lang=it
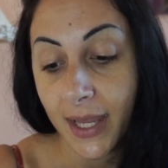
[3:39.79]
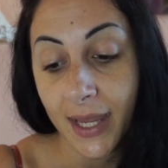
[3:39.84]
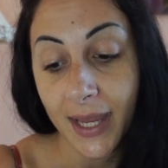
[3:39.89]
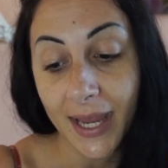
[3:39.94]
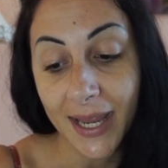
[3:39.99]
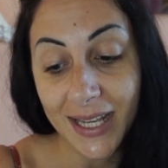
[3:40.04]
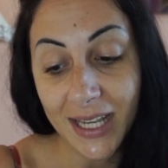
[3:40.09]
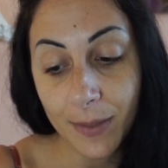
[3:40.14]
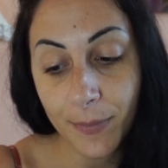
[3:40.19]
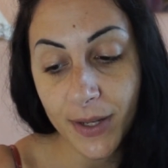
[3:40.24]

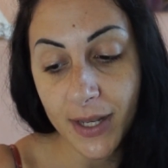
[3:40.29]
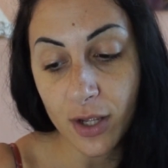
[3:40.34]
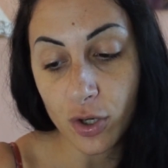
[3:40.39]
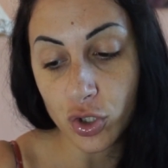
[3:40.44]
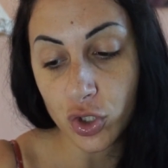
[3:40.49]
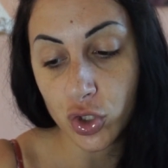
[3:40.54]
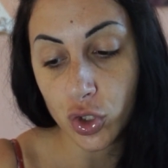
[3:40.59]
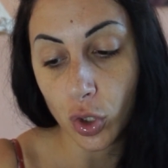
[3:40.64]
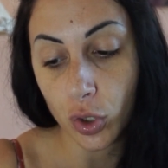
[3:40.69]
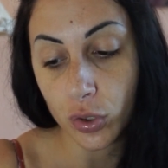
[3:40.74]
elimina
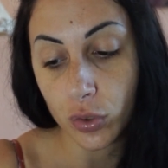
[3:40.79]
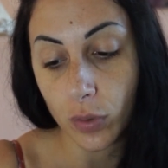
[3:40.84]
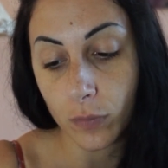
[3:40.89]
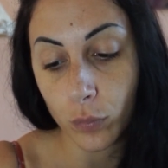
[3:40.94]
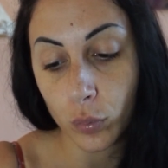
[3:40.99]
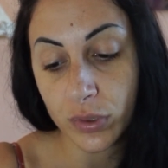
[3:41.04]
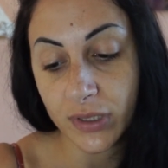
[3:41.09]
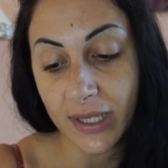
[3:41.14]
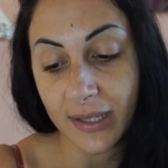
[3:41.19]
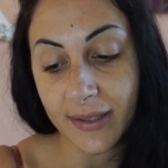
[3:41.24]
rossori
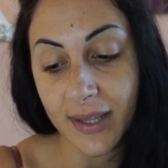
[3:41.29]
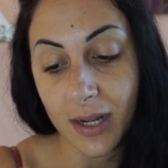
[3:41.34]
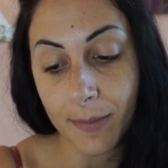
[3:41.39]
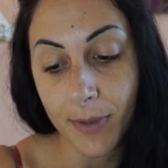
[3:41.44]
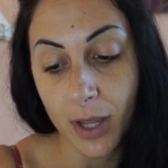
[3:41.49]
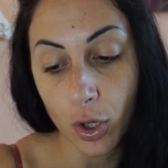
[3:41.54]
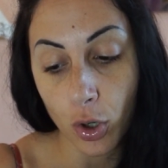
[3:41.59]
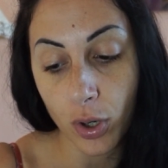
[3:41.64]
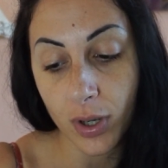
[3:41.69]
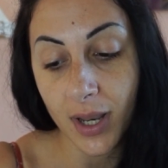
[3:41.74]
dovuti a
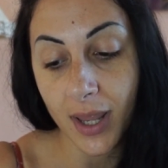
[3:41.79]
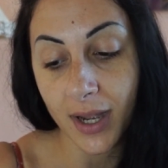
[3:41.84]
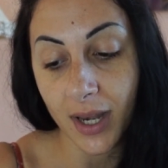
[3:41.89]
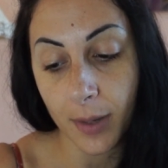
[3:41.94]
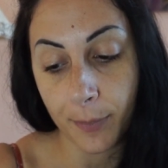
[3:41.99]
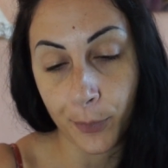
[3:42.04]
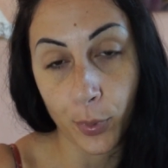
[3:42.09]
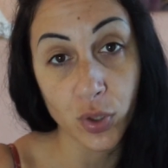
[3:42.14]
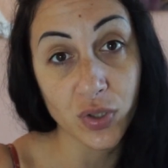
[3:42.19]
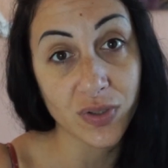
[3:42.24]
dermaroller
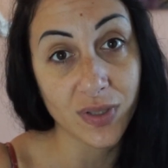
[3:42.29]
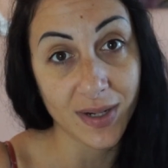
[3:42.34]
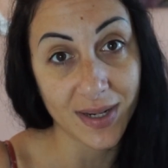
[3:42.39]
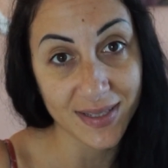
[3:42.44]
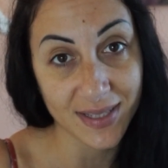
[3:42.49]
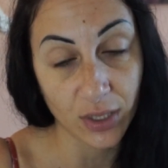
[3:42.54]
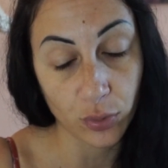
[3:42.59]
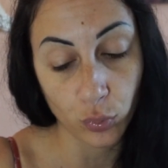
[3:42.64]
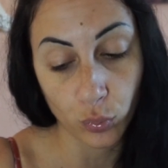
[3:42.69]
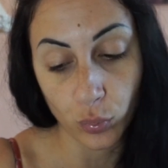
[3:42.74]
e post
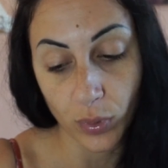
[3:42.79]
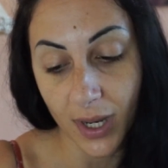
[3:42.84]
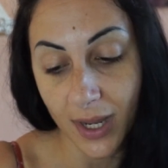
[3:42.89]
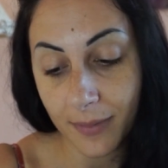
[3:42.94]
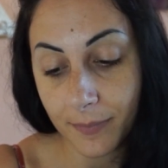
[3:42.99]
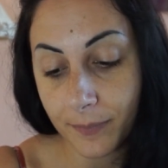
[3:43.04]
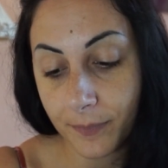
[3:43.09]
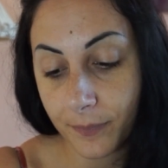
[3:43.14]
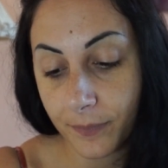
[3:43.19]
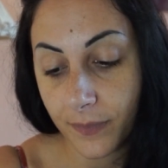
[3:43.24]

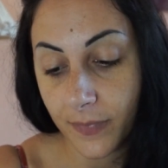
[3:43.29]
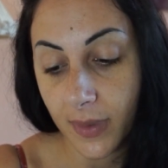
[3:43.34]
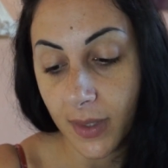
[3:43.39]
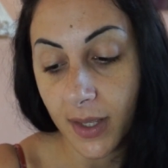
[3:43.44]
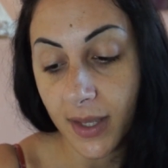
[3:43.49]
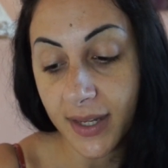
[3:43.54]
rasatura,